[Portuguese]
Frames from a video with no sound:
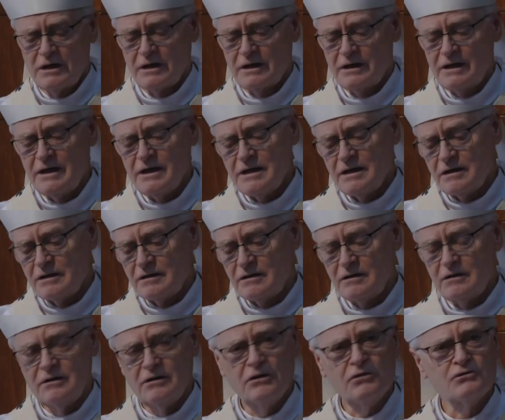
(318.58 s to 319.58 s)
que
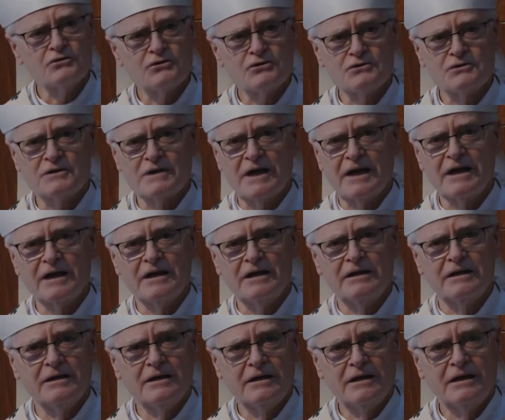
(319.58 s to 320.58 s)
não sossega
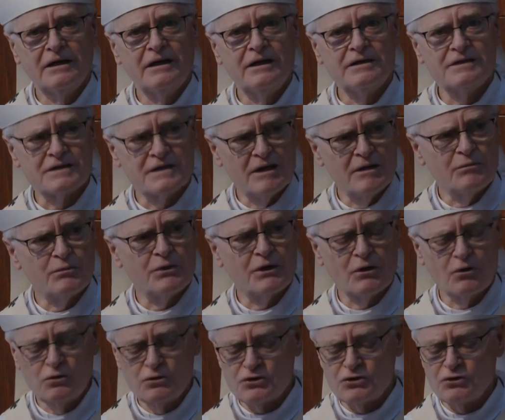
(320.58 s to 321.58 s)
e sempre
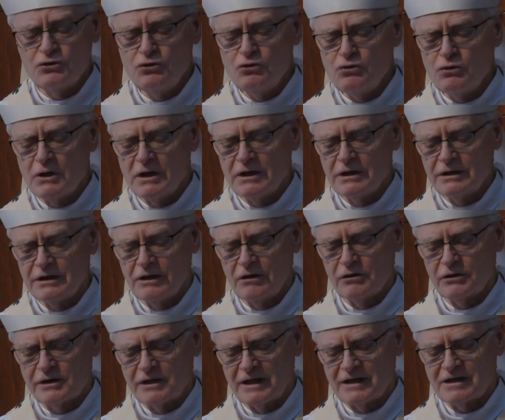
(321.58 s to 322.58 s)
continua, e
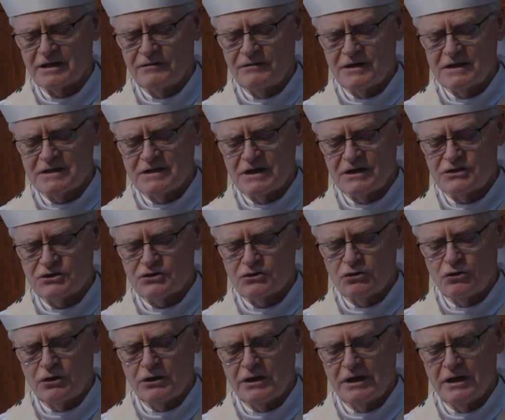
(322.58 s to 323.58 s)
através da
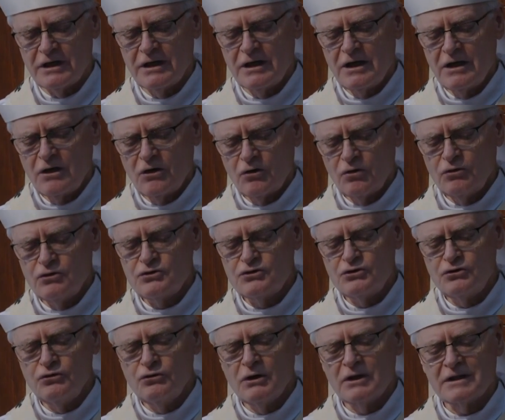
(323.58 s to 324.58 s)
história
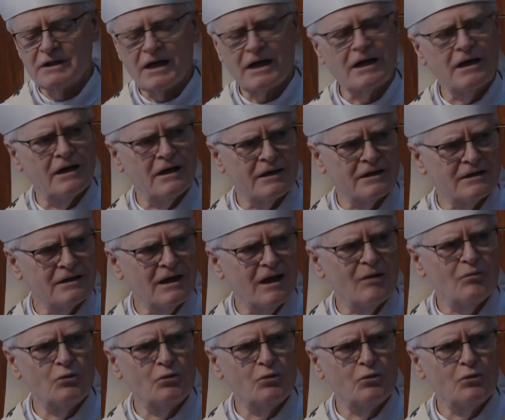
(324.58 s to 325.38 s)
continua a atacar a